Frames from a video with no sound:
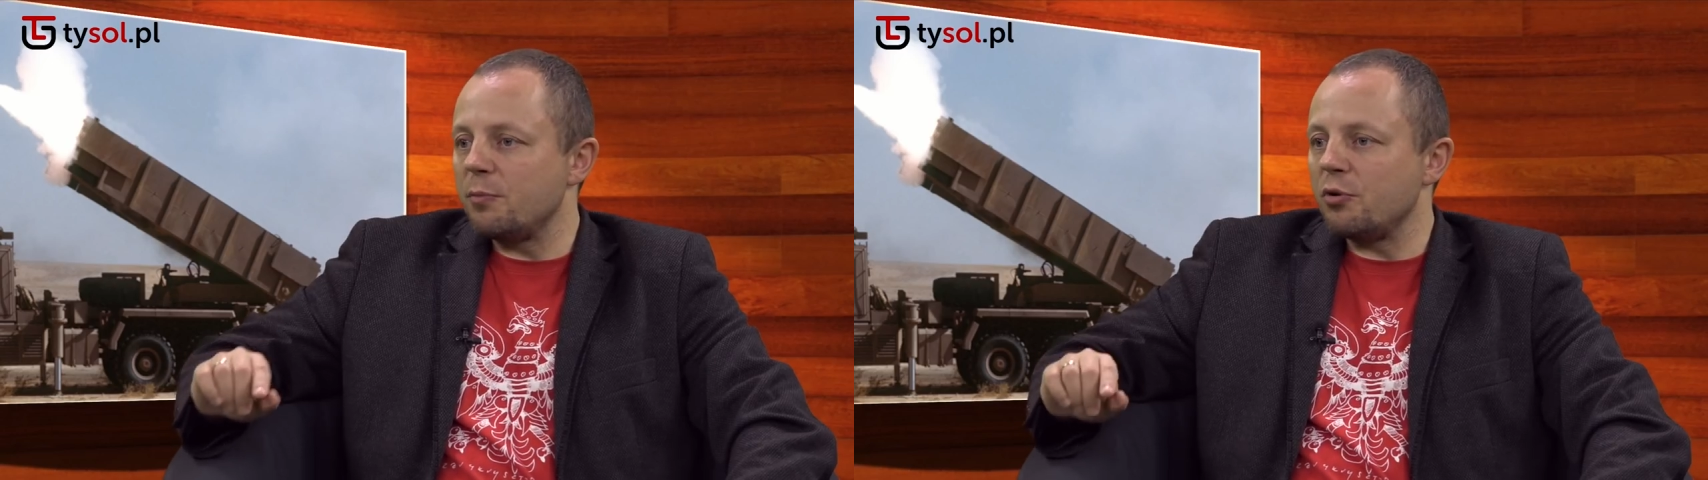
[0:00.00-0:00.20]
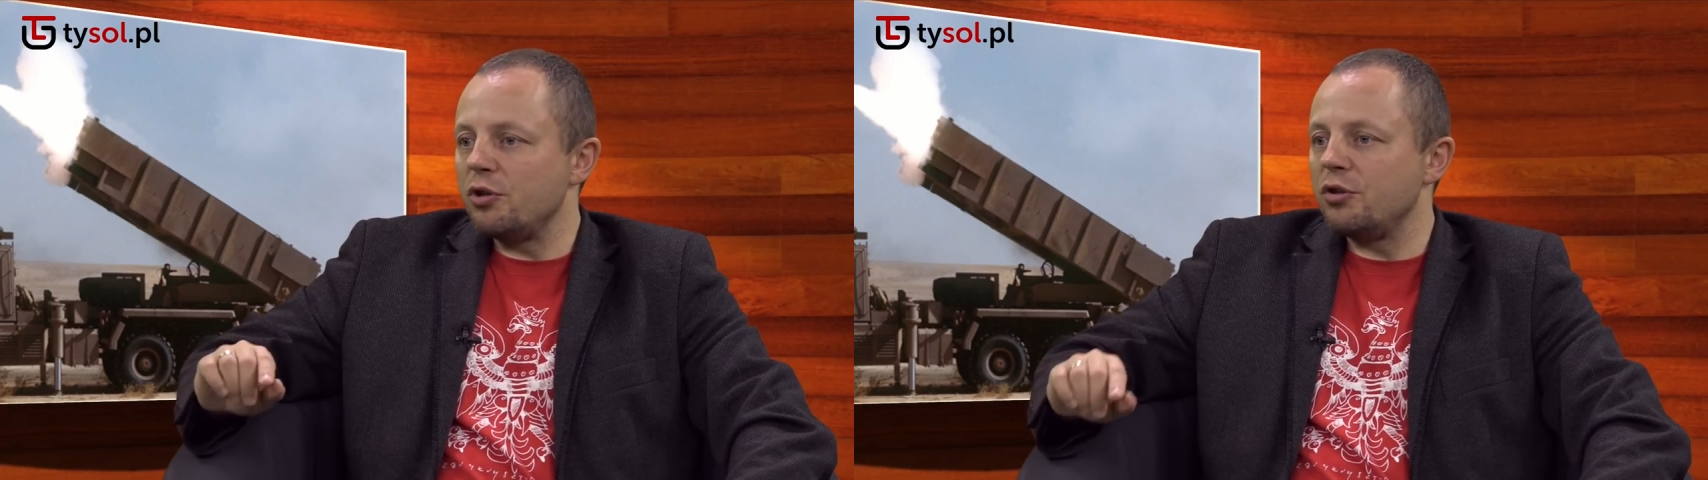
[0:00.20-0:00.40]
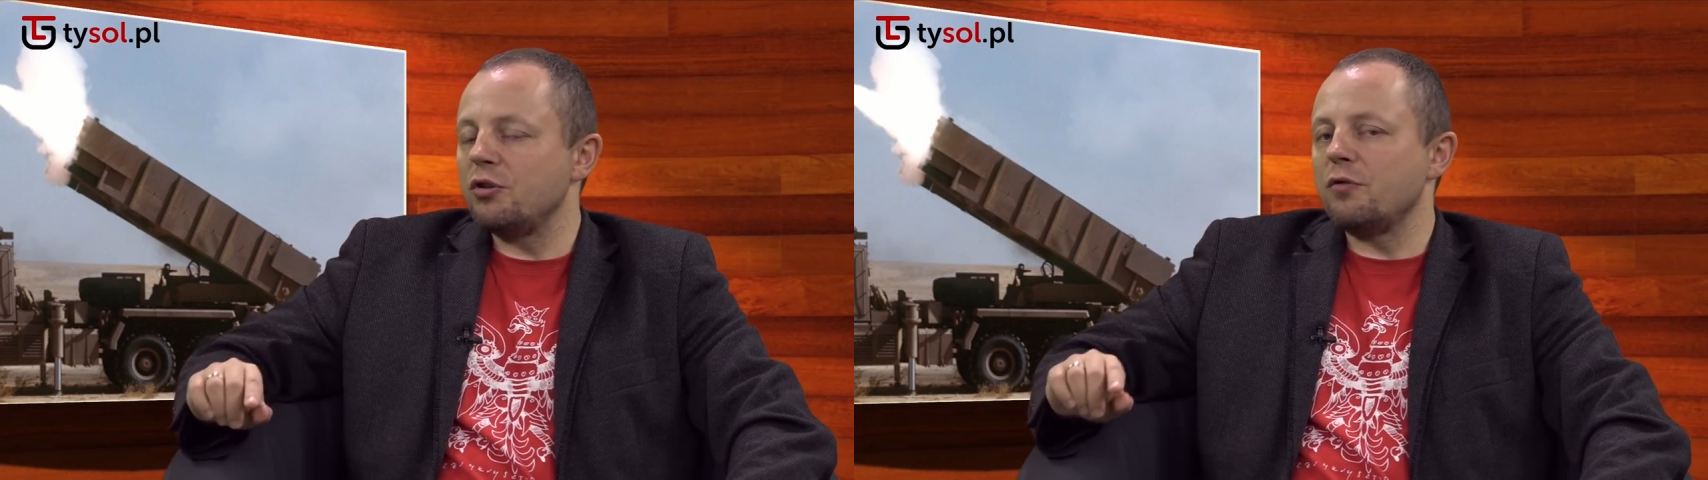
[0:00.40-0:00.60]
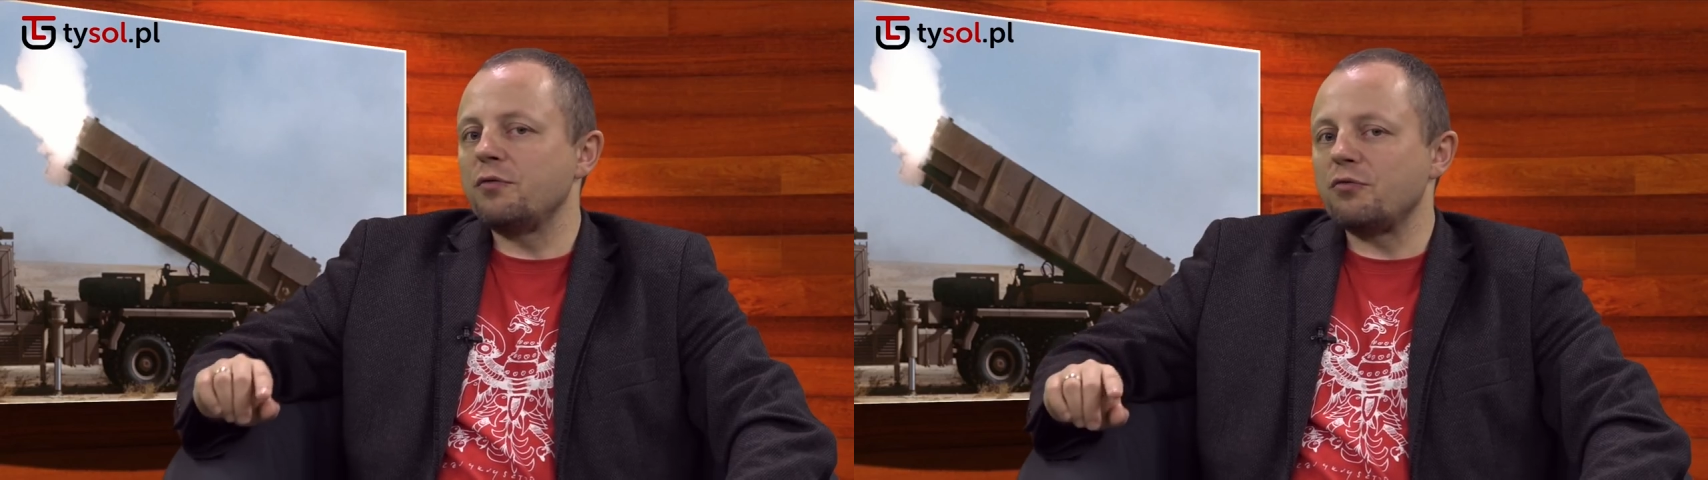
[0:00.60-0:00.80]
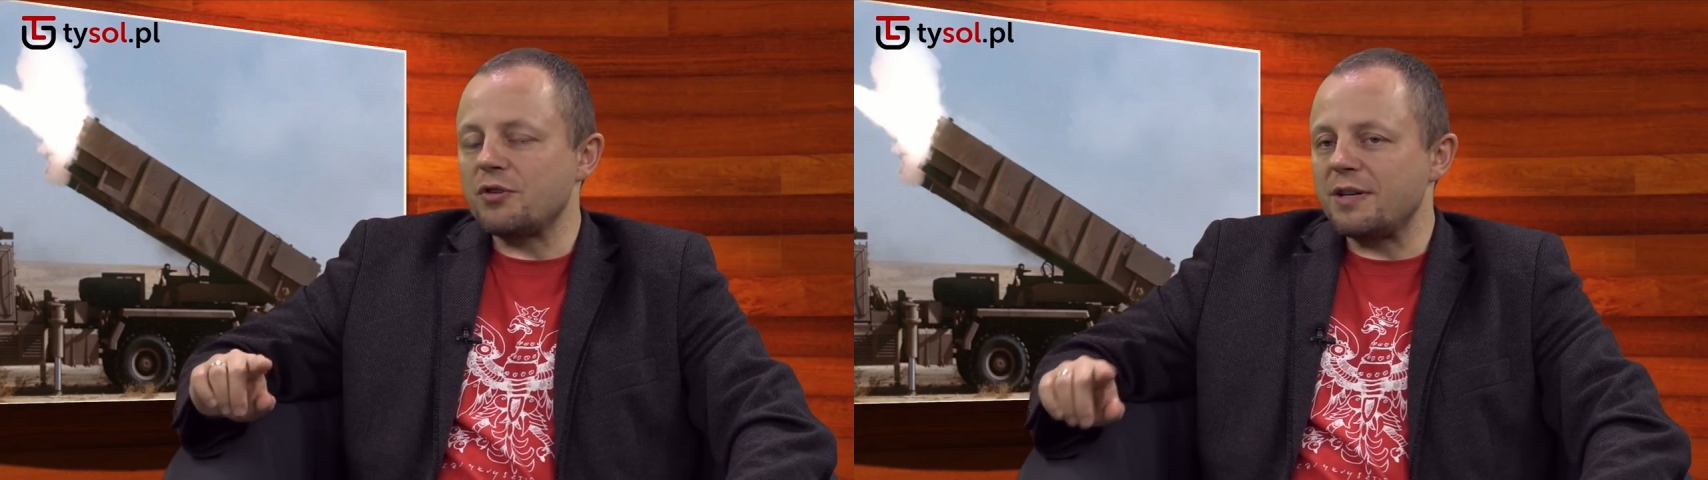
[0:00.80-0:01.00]
polityków,
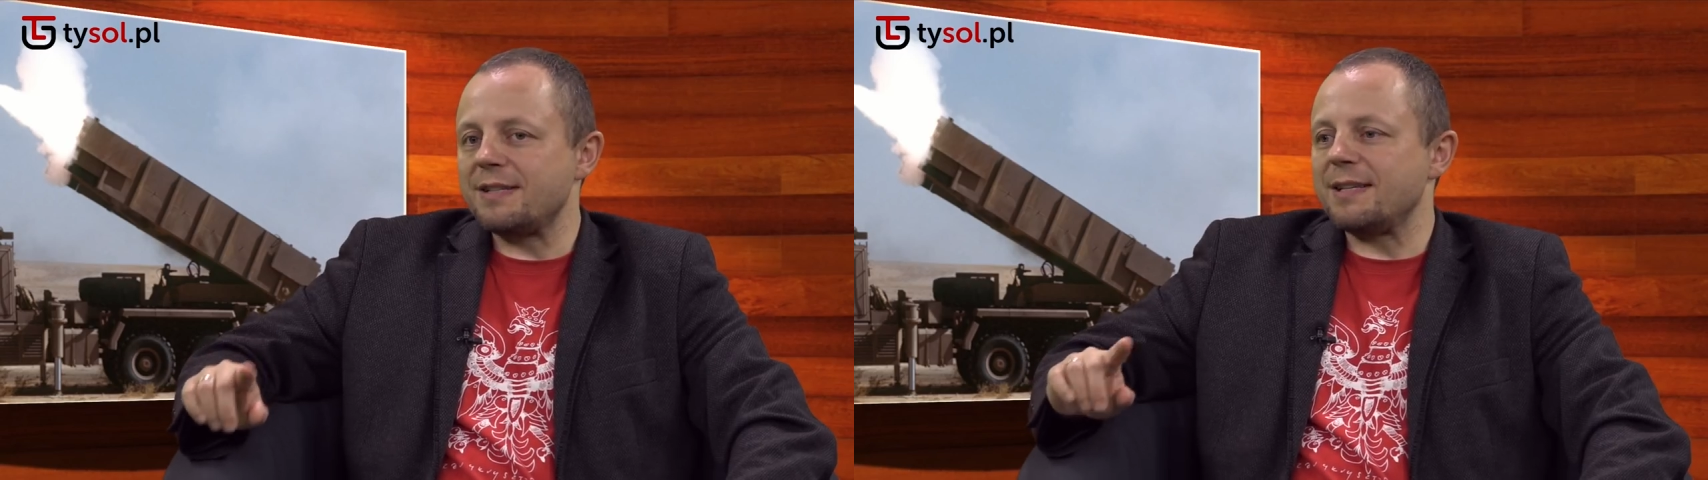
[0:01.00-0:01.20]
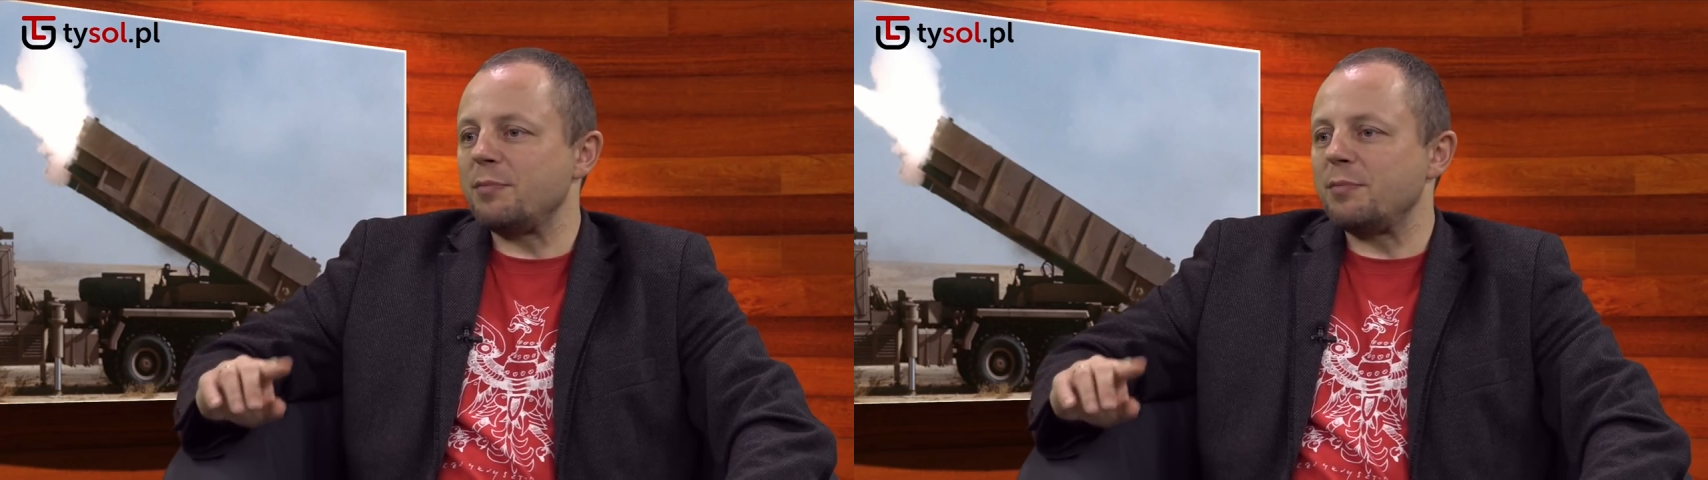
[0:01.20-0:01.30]
tak. którzy nas tak.